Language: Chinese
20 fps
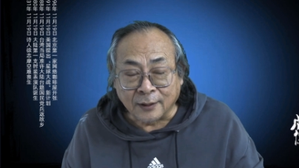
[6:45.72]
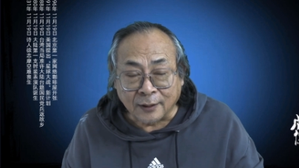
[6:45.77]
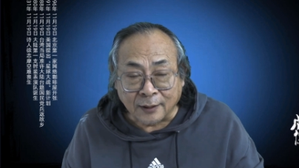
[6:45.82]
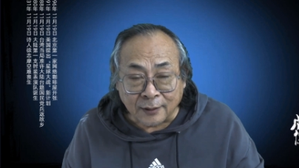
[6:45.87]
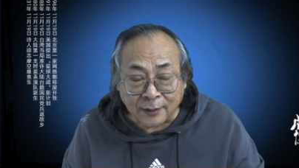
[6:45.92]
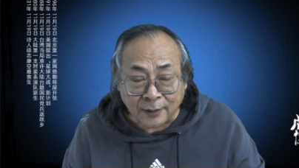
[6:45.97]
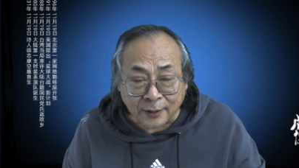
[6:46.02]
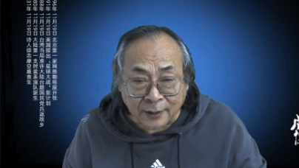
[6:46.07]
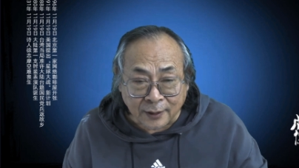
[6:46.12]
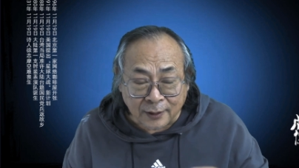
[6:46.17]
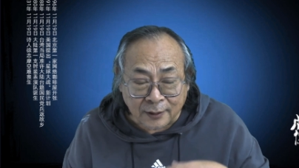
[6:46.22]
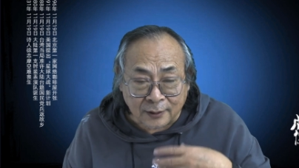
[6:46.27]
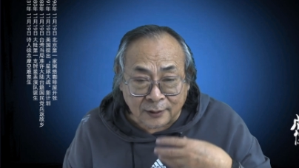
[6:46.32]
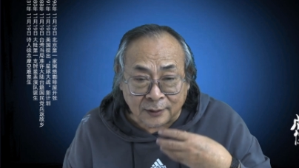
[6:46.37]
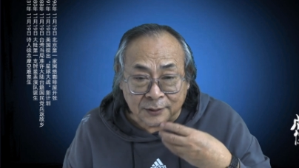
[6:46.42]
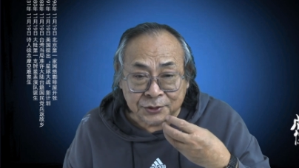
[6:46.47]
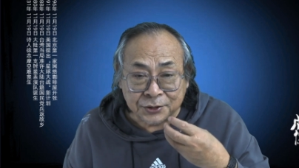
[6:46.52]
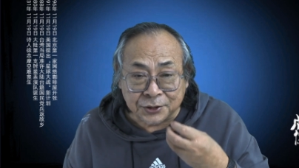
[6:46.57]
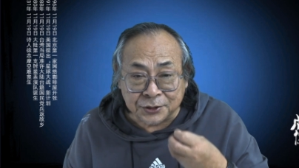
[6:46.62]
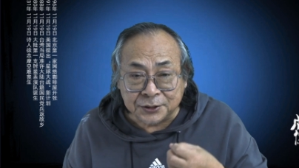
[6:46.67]
而这
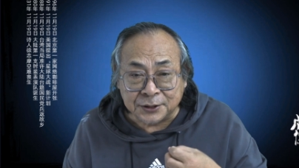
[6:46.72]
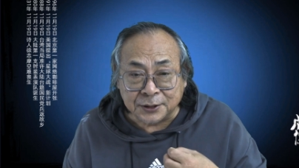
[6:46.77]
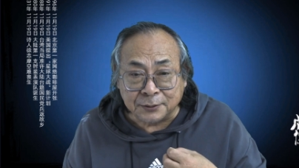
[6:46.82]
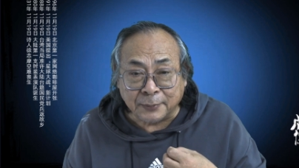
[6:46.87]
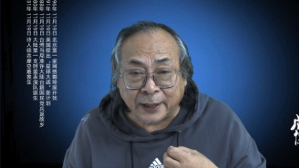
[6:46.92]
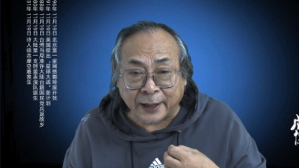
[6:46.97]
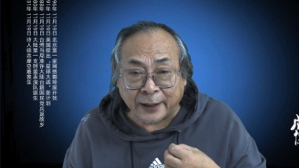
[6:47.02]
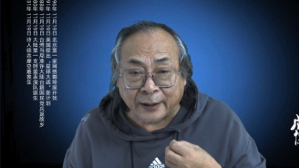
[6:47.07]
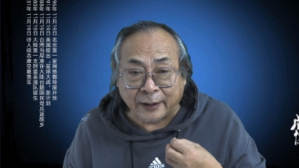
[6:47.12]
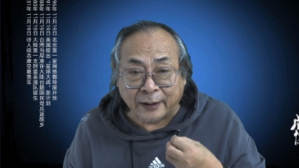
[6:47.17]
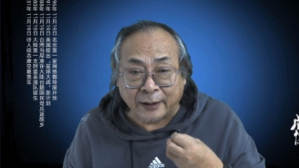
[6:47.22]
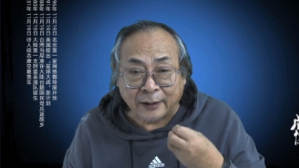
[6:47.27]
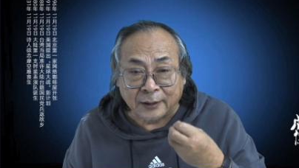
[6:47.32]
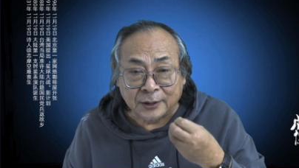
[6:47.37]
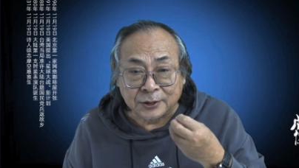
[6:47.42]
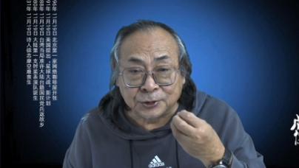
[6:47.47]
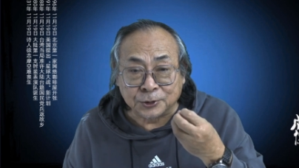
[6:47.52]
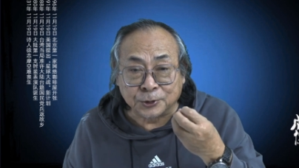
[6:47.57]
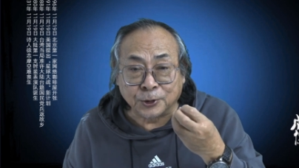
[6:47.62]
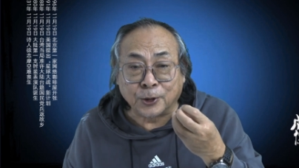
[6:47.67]
个金静脉》
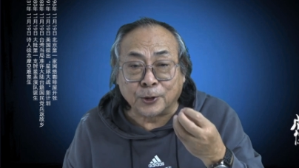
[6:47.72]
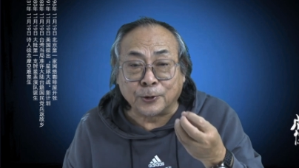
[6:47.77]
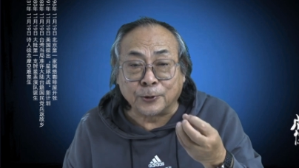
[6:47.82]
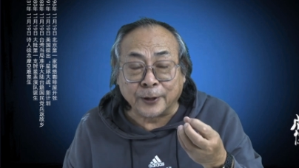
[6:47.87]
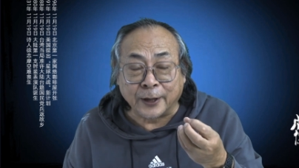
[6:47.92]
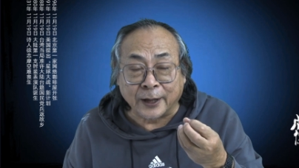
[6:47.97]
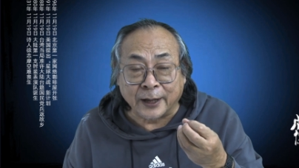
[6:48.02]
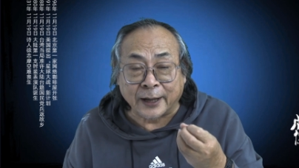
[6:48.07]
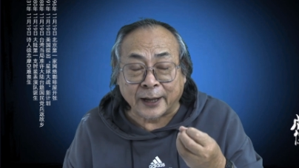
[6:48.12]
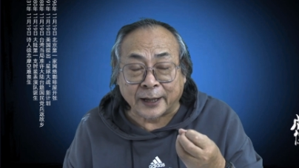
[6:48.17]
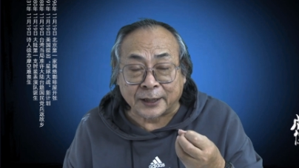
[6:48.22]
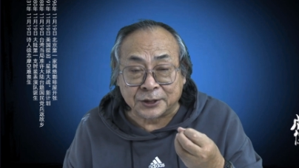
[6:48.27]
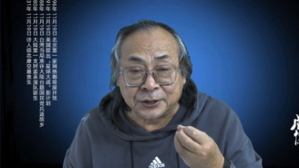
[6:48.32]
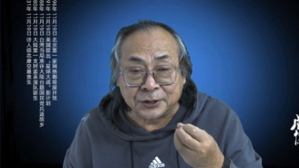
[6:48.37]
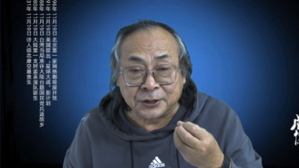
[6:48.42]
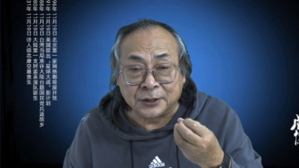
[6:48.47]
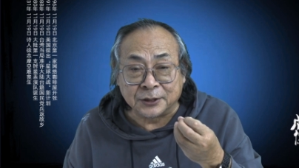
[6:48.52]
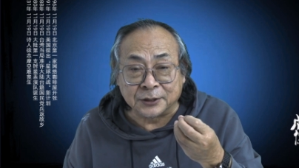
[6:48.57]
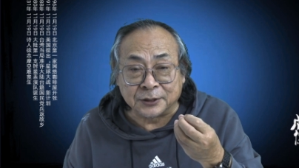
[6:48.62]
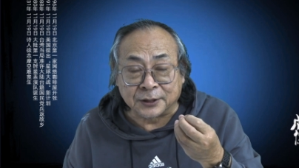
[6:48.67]
啊，就《欧阳海
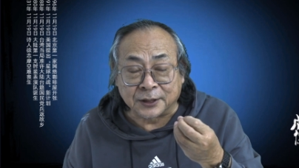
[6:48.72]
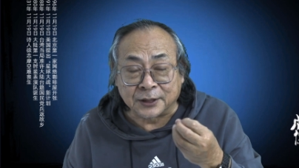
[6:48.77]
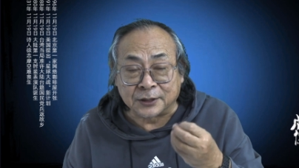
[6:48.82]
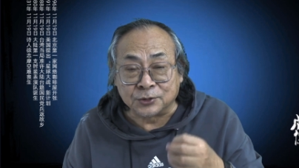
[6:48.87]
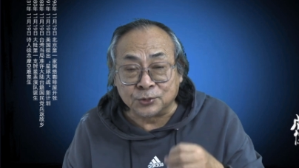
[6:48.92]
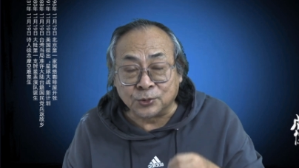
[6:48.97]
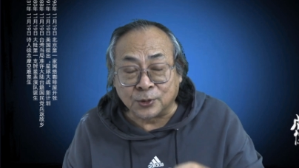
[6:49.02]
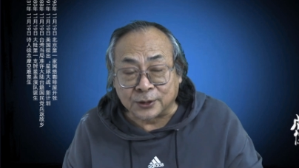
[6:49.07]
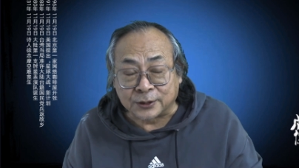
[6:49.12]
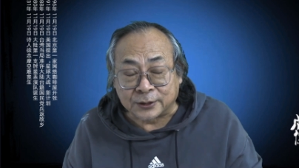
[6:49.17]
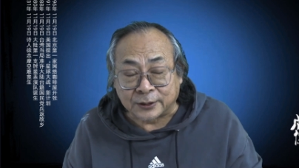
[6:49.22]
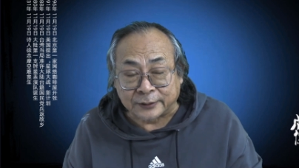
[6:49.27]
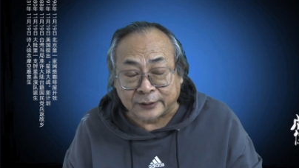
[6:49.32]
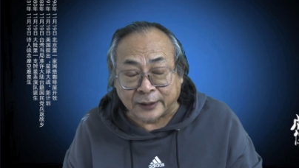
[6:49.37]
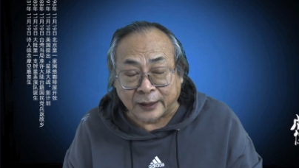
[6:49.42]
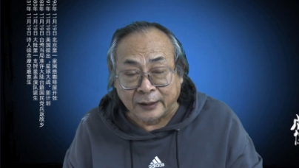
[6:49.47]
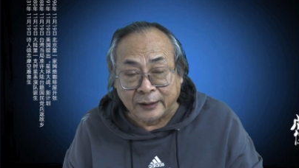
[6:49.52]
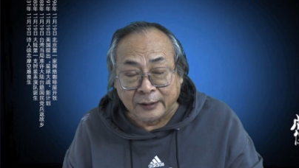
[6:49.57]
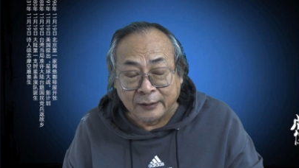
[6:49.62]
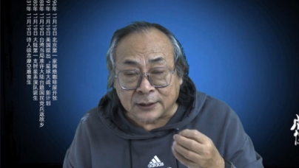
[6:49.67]
之歌》的这个作者
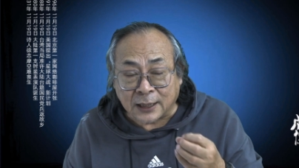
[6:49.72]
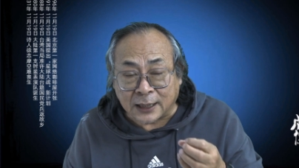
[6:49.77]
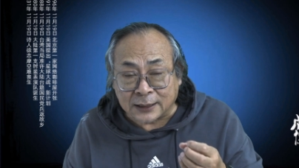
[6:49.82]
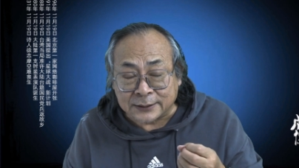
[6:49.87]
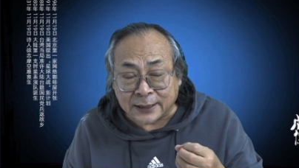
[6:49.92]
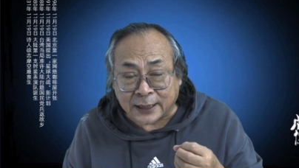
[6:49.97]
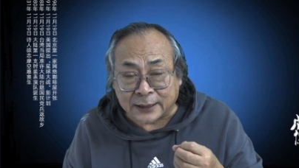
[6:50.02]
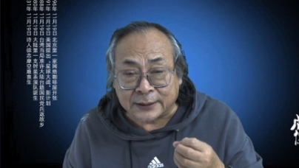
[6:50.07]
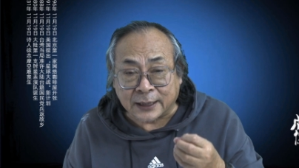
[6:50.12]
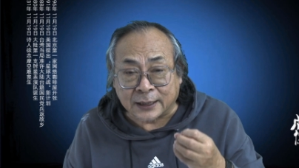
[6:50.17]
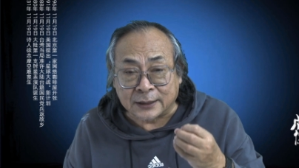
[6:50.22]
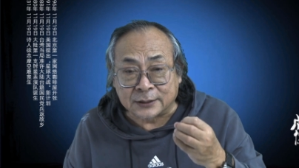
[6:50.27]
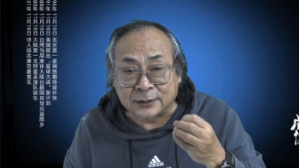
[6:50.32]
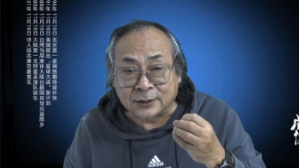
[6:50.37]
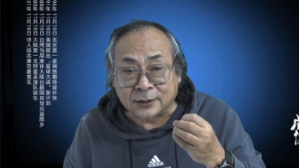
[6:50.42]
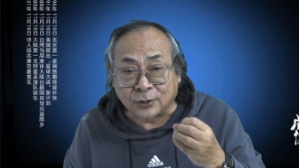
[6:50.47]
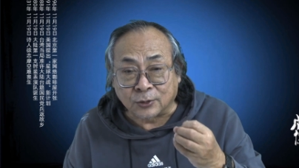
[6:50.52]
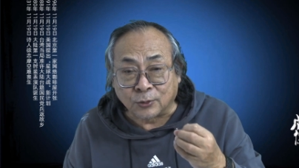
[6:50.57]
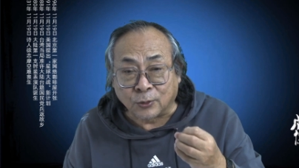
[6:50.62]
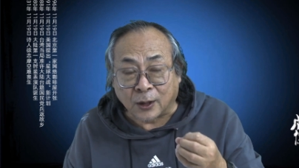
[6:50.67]
呢，他恰恰
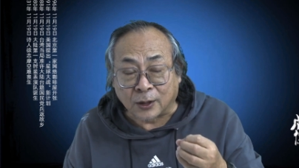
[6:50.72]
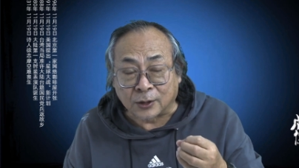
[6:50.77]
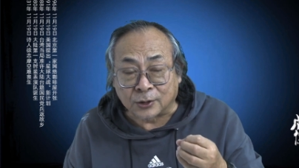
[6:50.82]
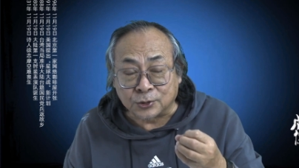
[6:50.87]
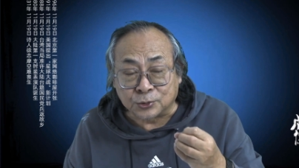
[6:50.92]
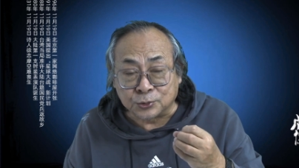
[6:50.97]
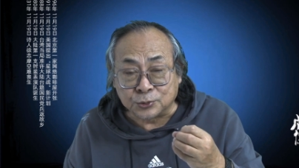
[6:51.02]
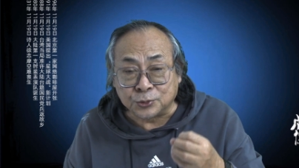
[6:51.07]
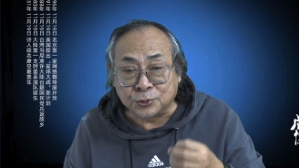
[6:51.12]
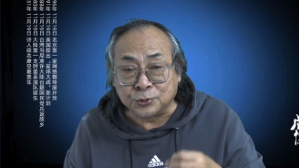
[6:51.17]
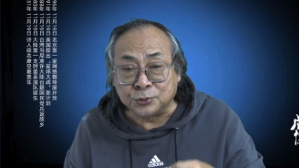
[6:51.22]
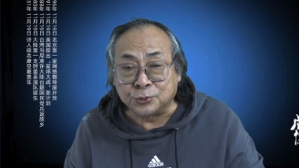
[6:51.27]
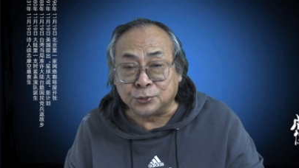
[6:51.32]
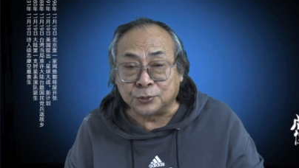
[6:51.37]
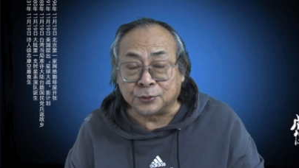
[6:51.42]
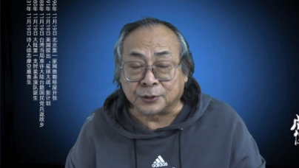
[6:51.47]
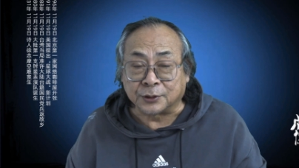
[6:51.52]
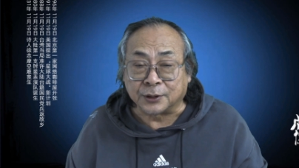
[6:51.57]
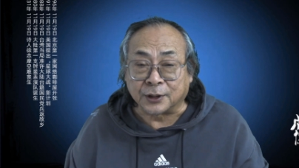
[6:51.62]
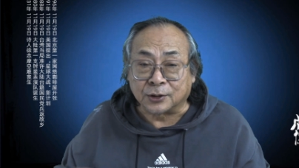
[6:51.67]
是广州军
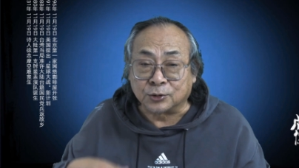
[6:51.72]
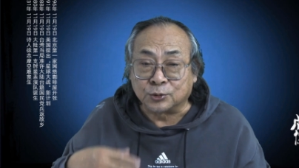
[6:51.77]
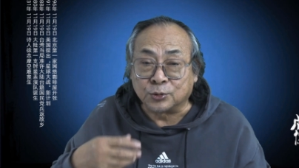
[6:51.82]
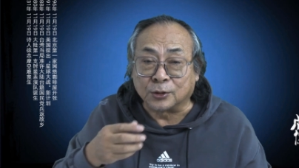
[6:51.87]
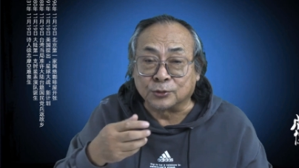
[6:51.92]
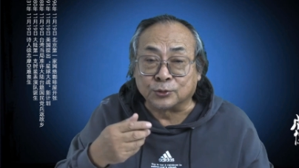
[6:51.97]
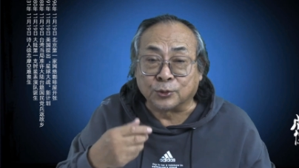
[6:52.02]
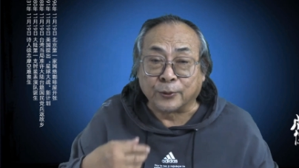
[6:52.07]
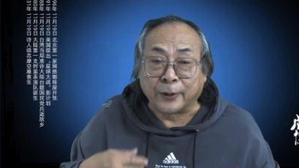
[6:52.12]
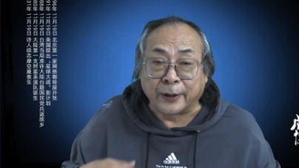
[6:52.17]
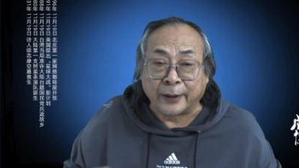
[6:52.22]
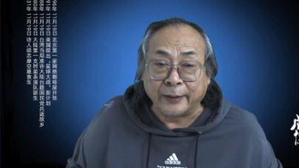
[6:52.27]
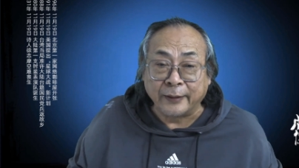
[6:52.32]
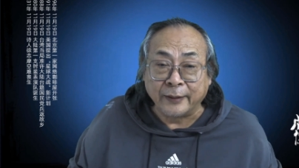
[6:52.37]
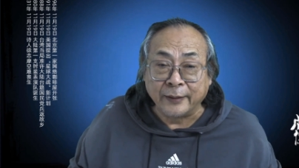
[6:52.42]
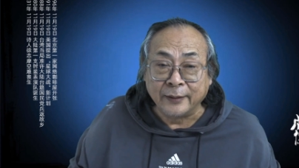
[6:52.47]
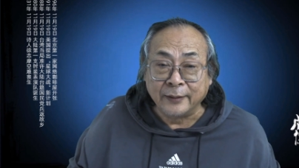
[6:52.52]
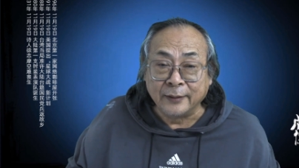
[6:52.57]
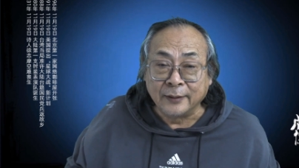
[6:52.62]
区的这个创作员。